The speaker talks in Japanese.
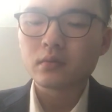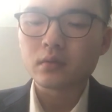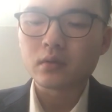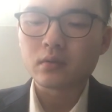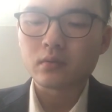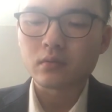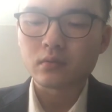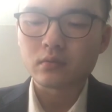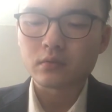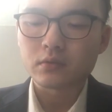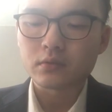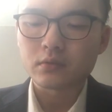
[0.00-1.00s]

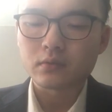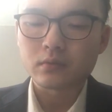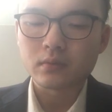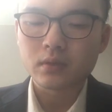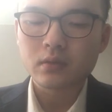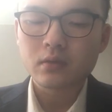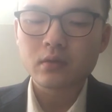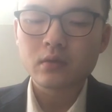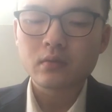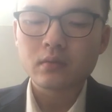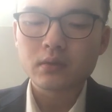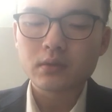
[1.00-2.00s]
ダウンロード数は
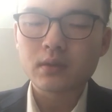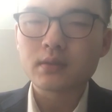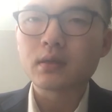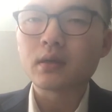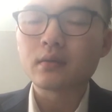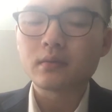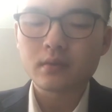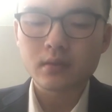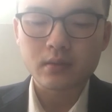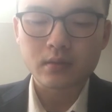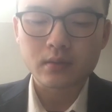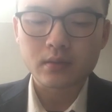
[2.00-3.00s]
わずか3
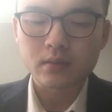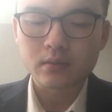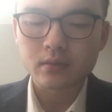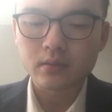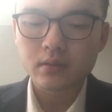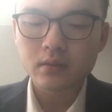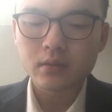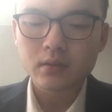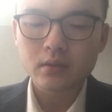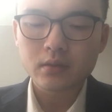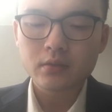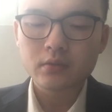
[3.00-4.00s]
年間で
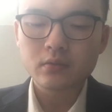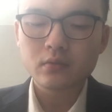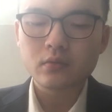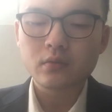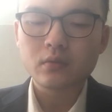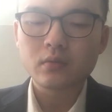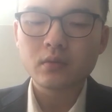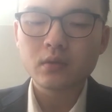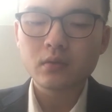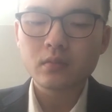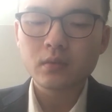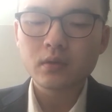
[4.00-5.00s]
1億
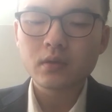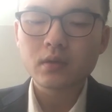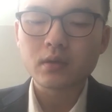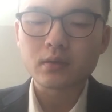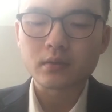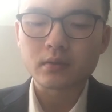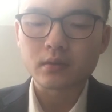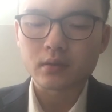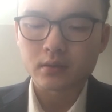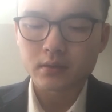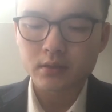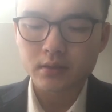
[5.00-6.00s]
400万回に
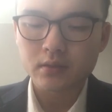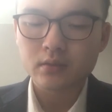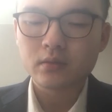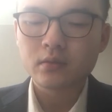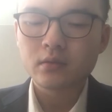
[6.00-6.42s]
達し、